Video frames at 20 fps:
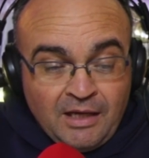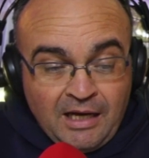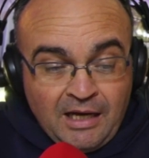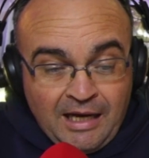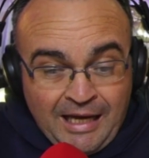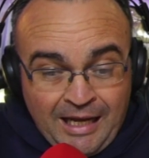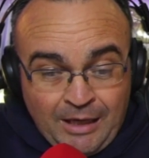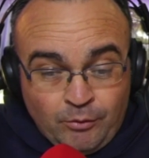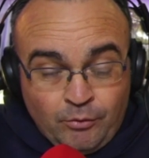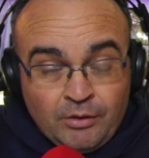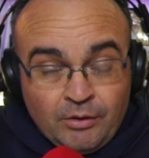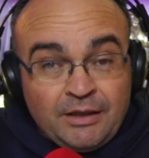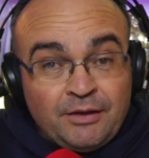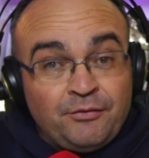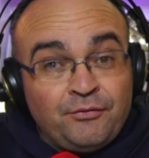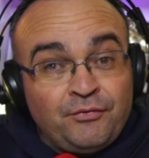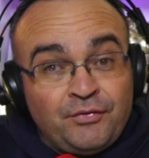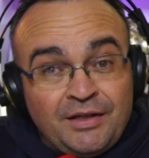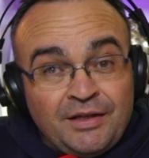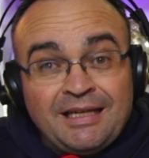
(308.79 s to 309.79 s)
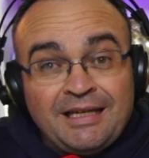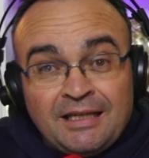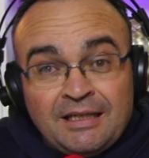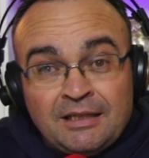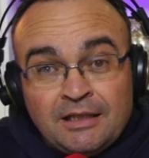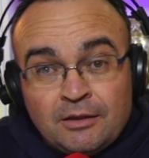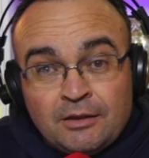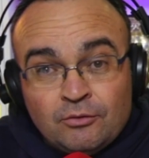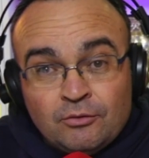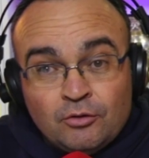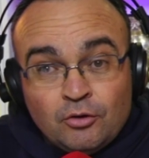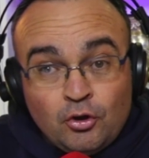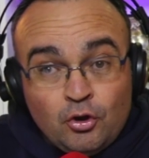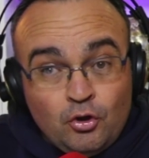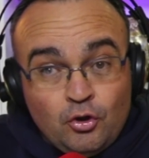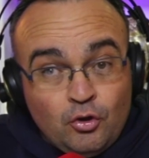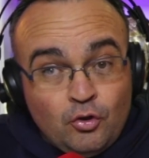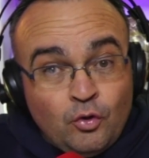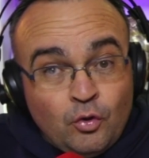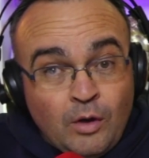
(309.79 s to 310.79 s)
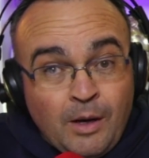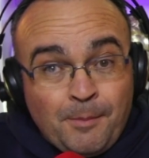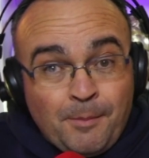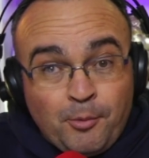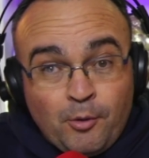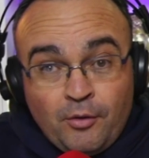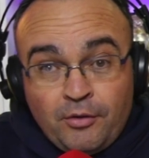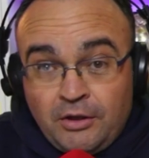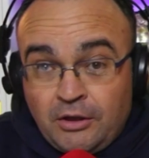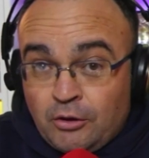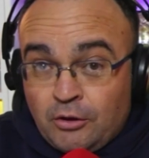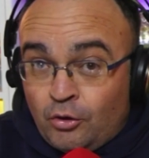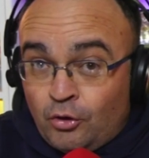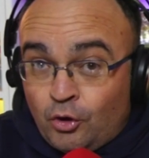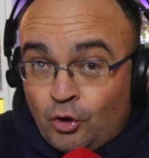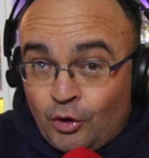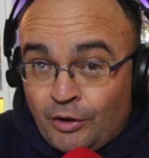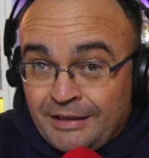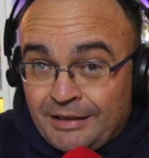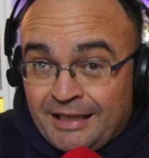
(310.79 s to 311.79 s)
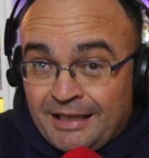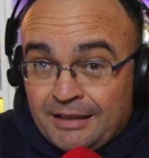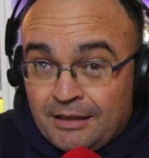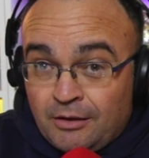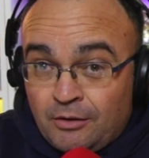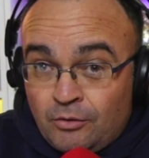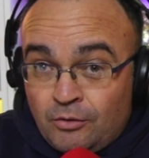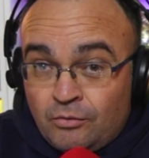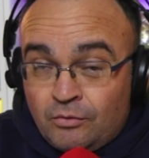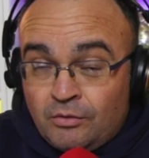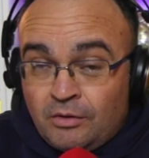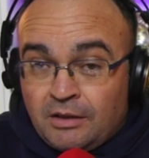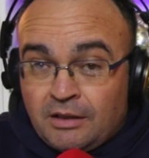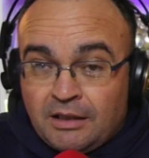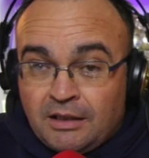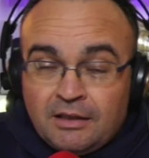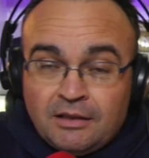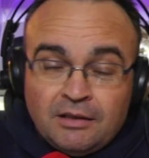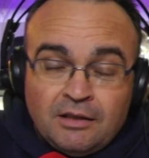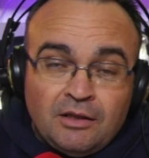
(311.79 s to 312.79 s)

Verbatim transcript: algo que Figueiredo no ha podido lograr nunca